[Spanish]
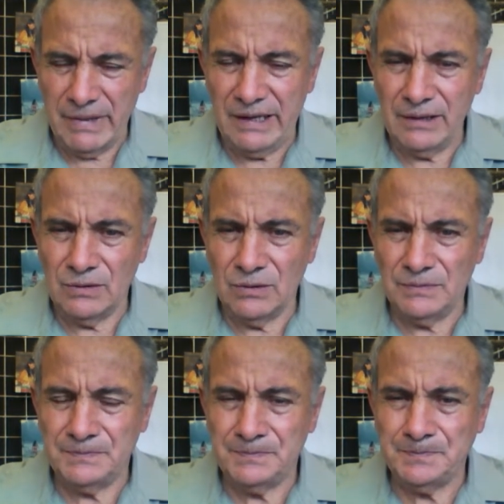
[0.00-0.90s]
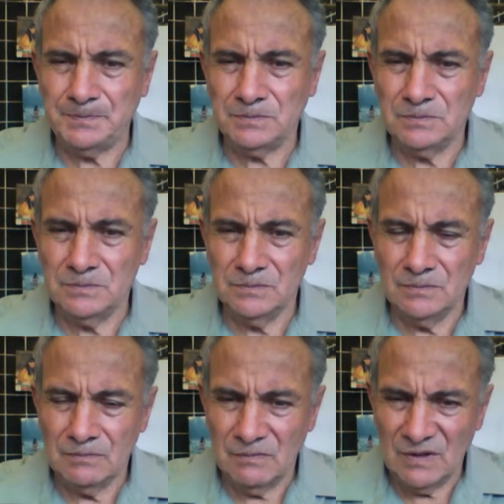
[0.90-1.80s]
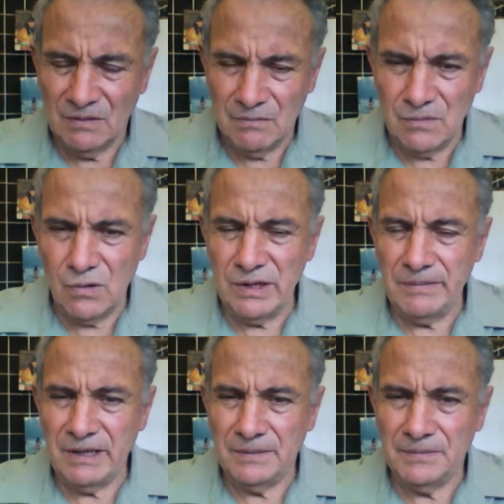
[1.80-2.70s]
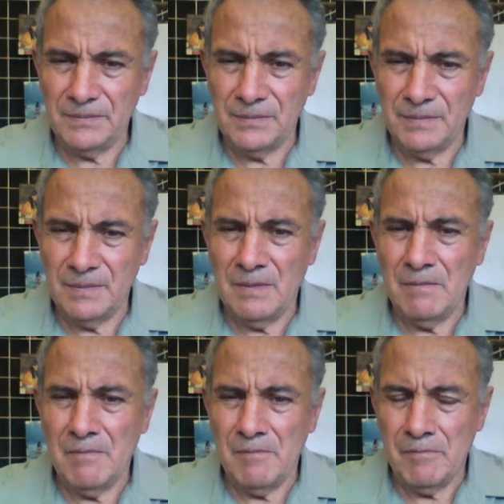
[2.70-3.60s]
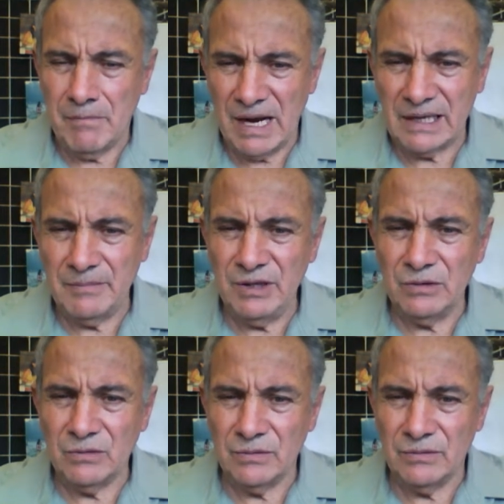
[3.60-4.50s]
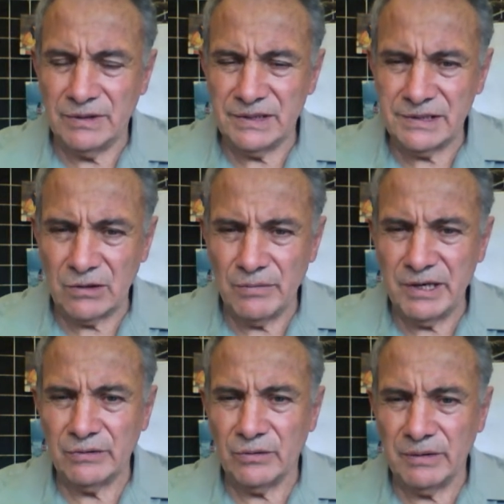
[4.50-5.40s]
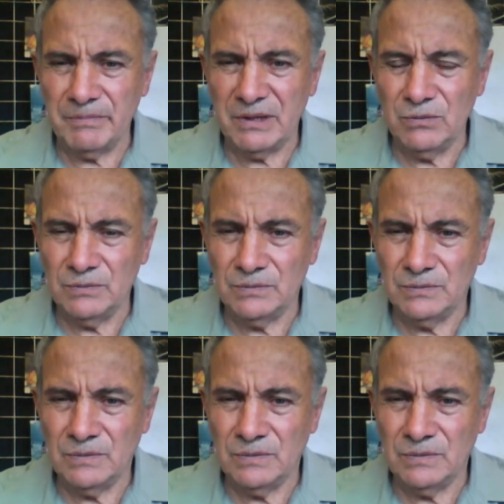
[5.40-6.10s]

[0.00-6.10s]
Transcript: México, Bolivia, va camino de ser gobierno en Perú,